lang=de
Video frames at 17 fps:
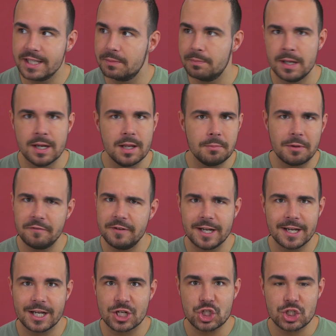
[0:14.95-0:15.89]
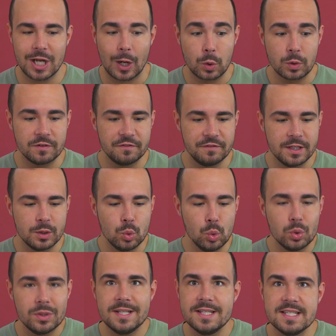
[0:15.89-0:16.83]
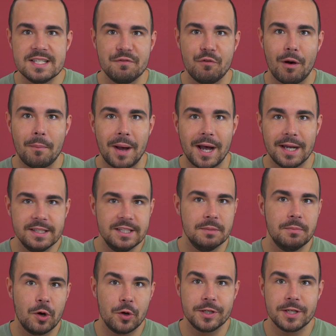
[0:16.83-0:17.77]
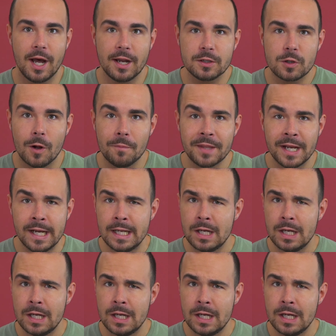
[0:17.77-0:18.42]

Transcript: Ich bin immer wieder erstaunt, wie gut dieses Format hier bei euch ankommt.